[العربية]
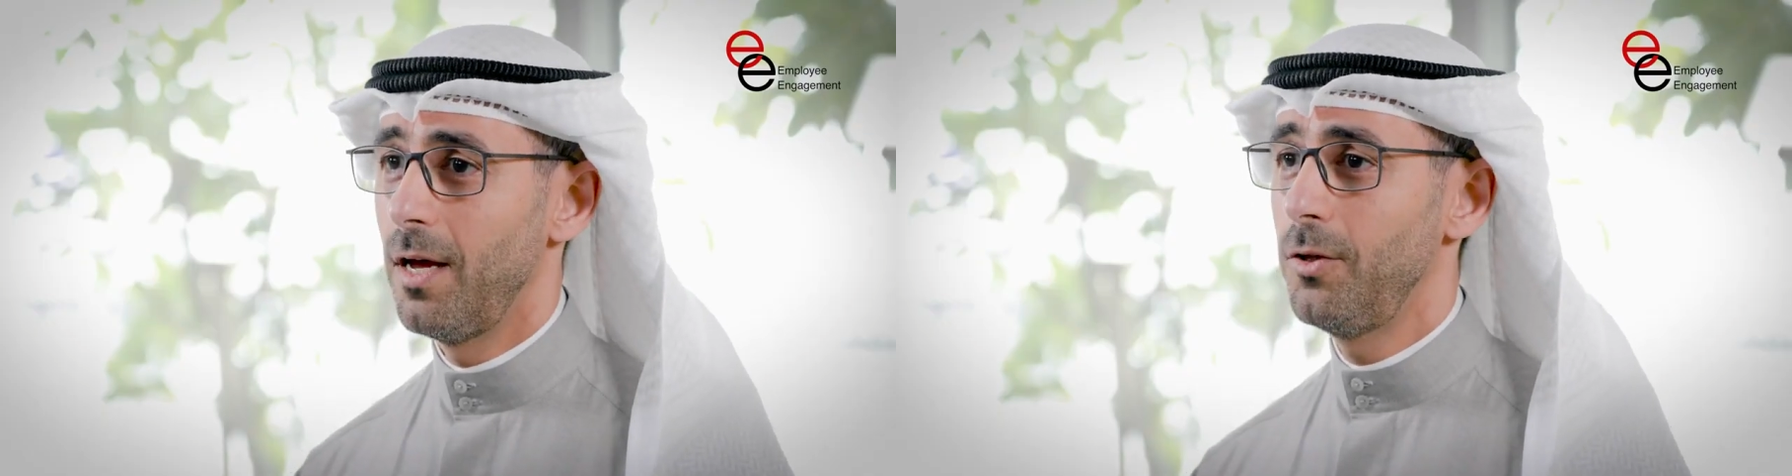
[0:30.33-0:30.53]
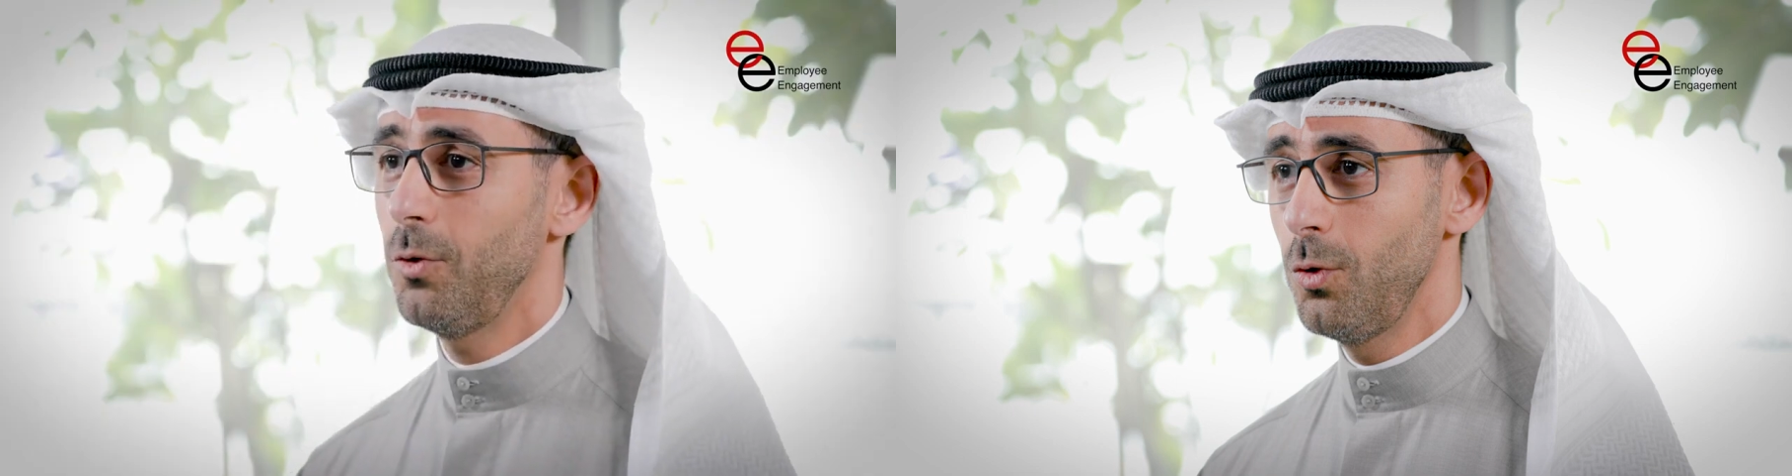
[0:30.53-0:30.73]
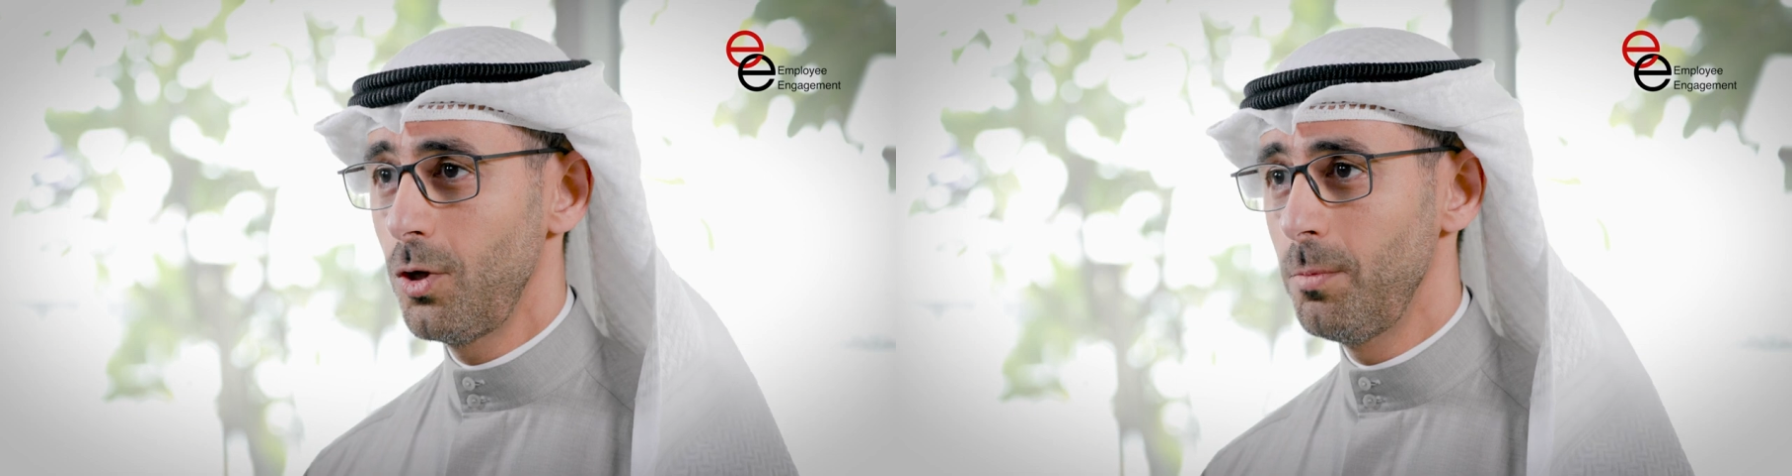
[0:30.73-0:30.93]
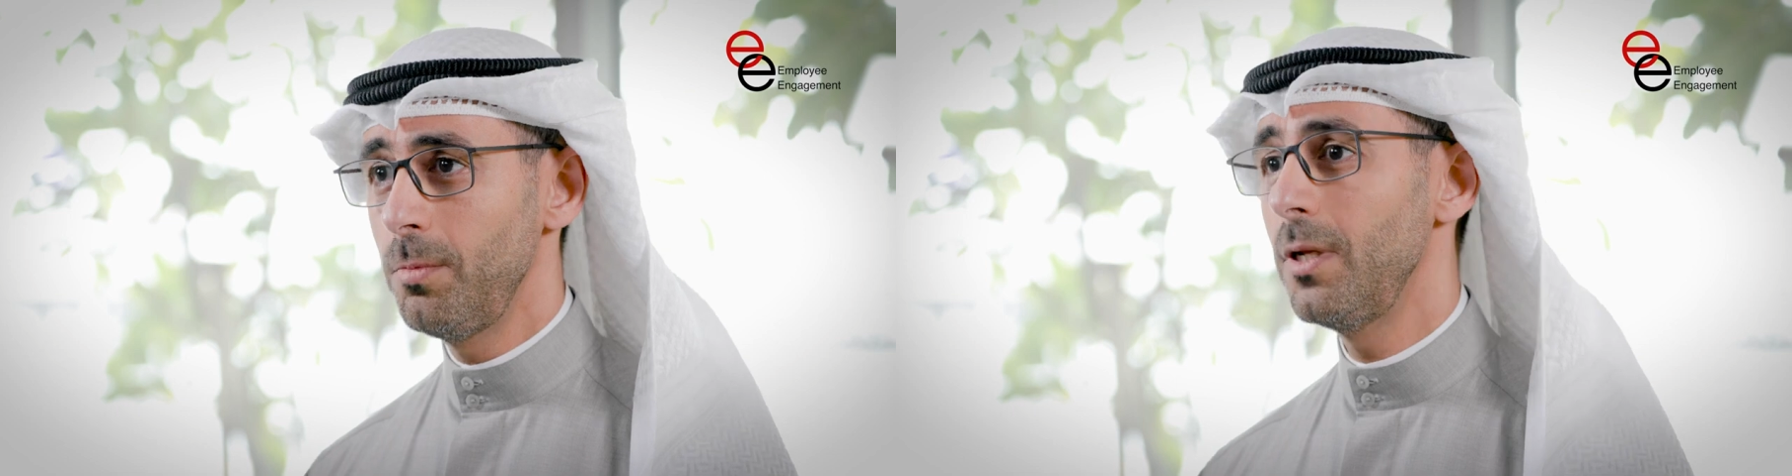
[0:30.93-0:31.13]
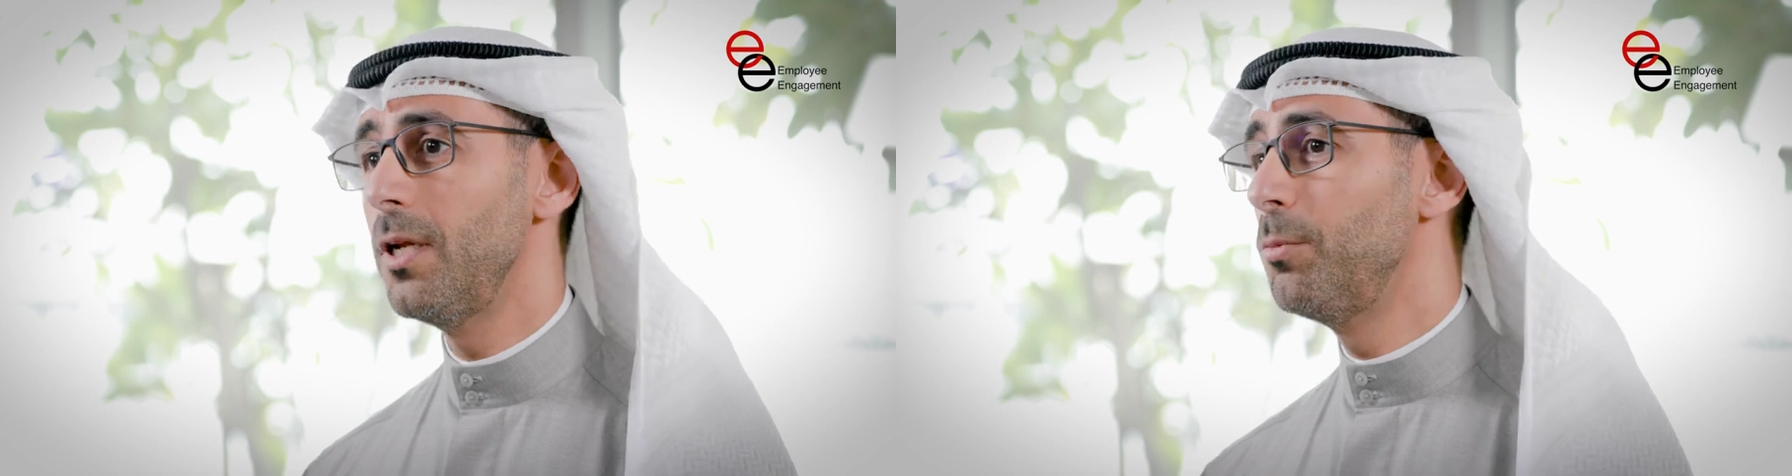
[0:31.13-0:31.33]

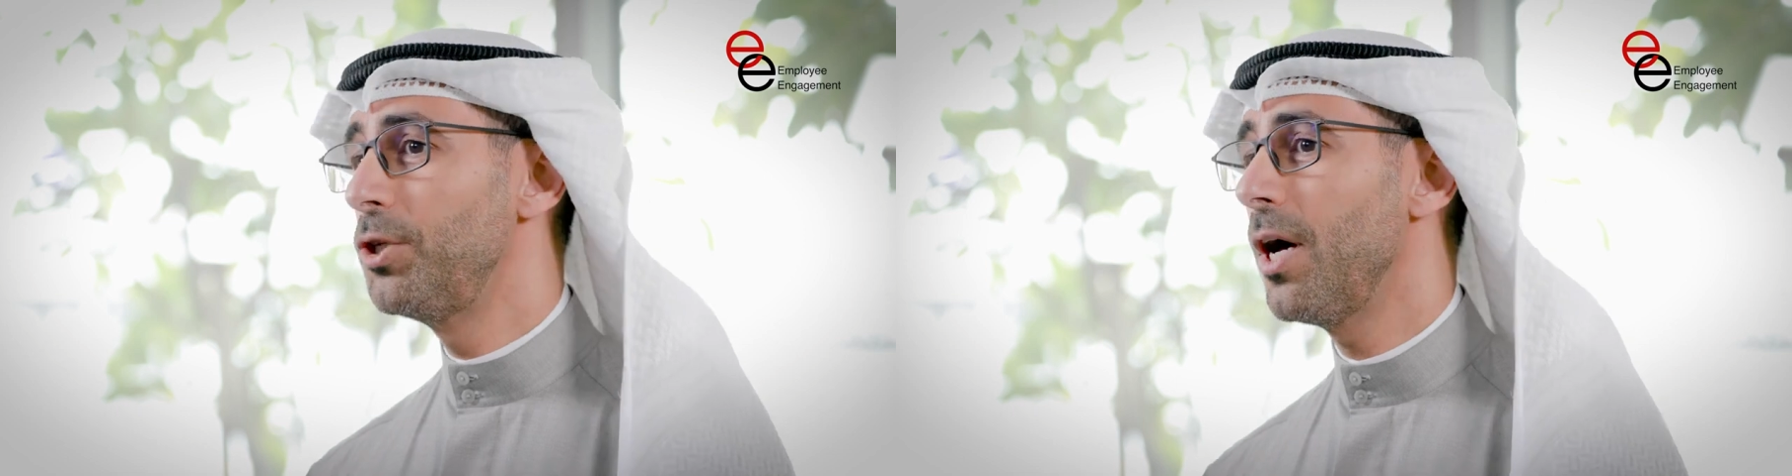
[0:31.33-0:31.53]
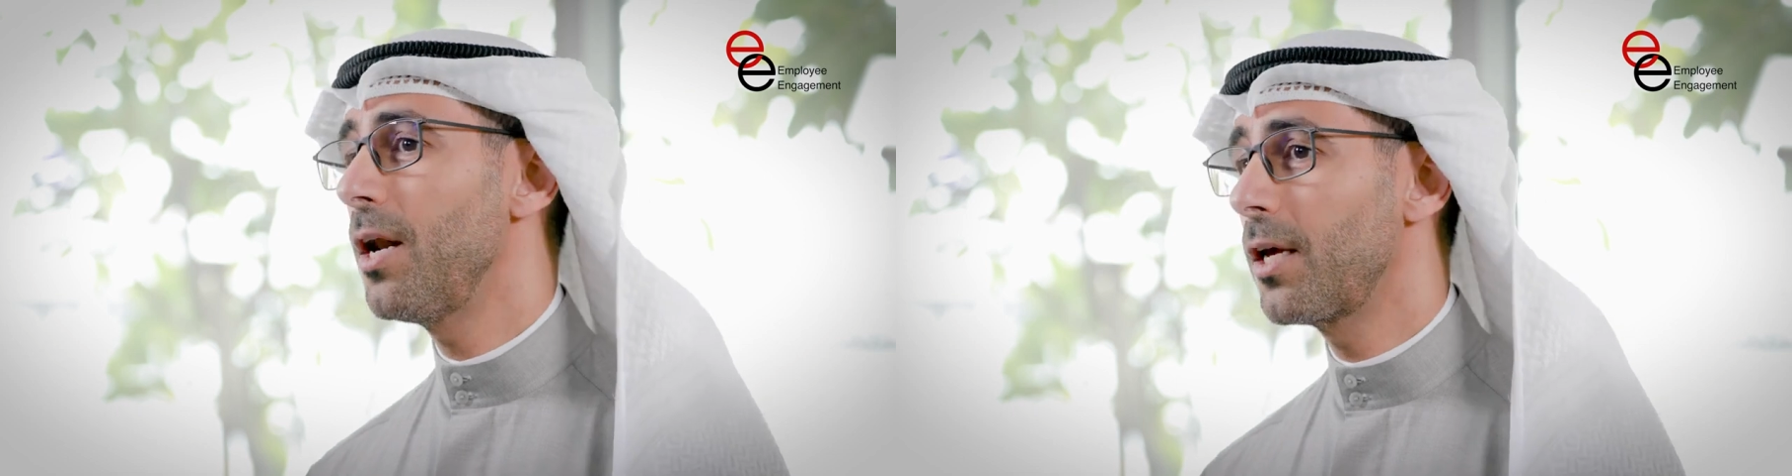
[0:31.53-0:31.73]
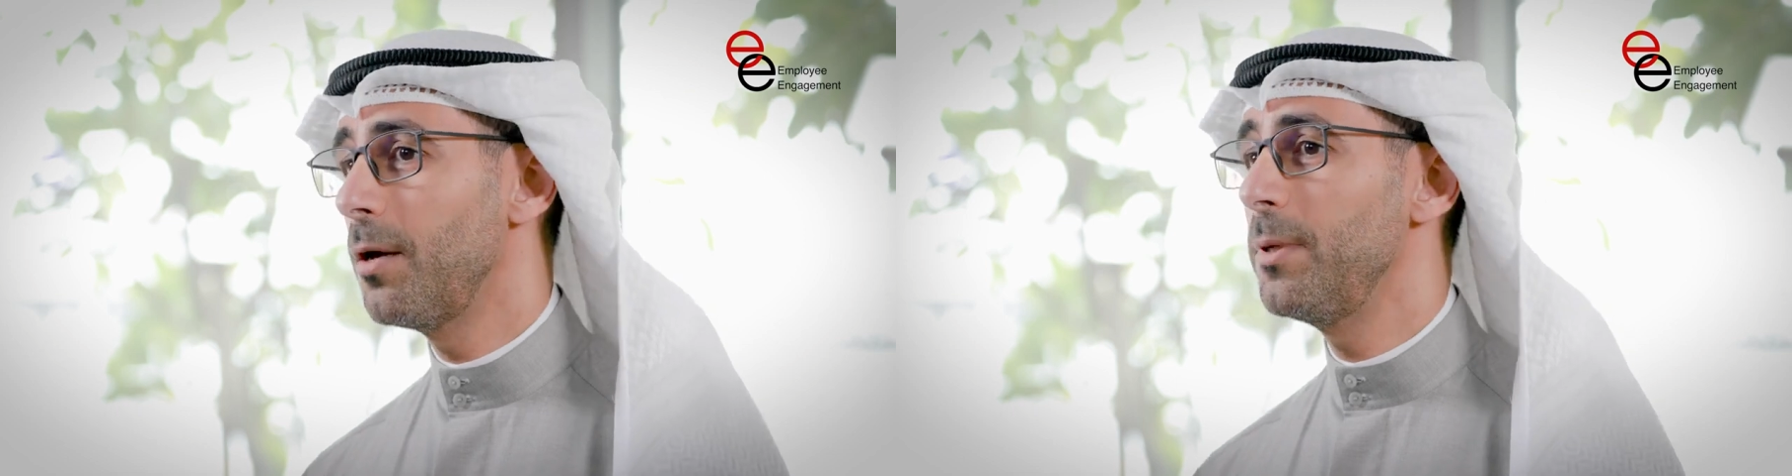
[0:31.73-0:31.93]
أدعوكم للمشاركة